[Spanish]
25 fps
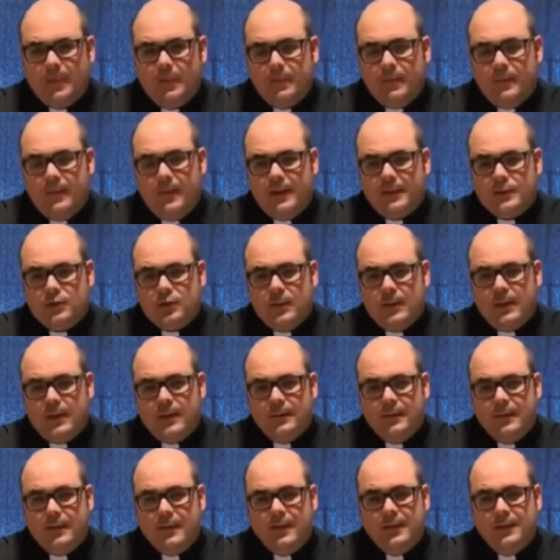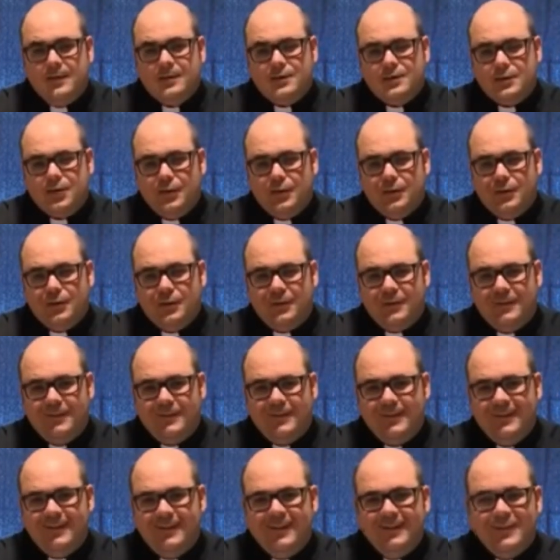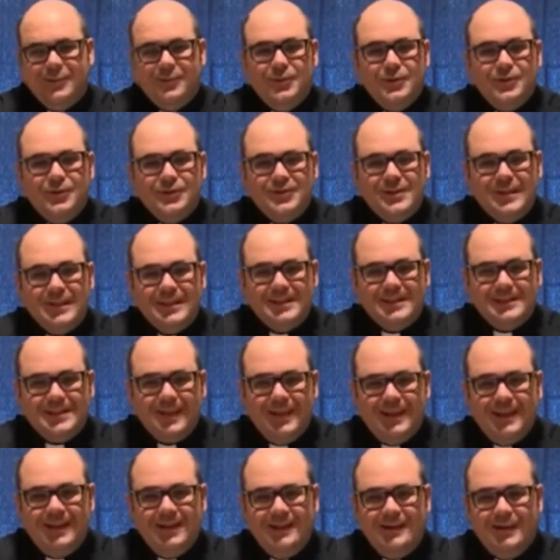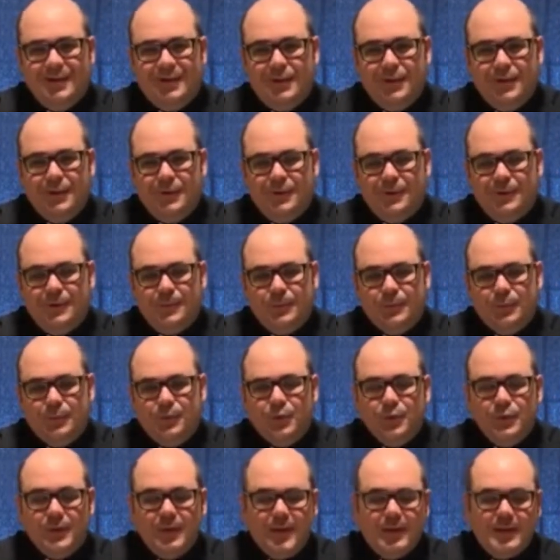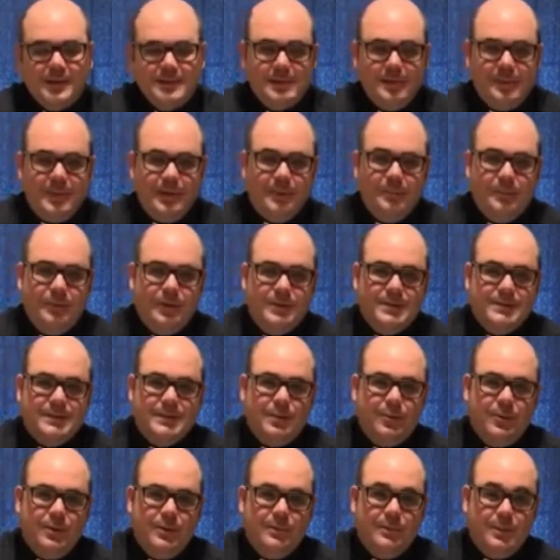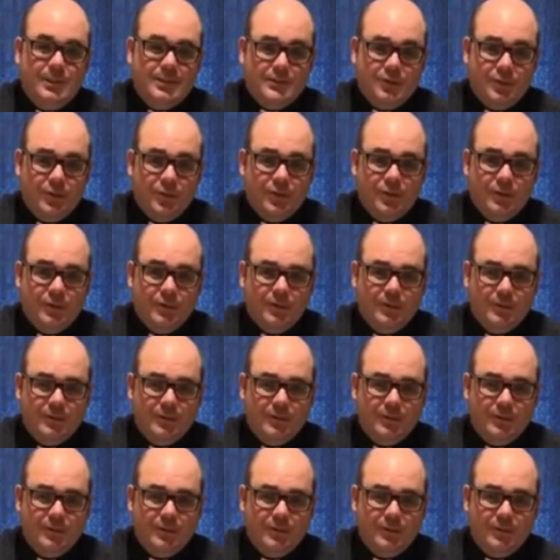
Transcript: de las ovejas de Cristo o no. Tú lo sigues a Él o no. Tú te dejas amar por este buen pastor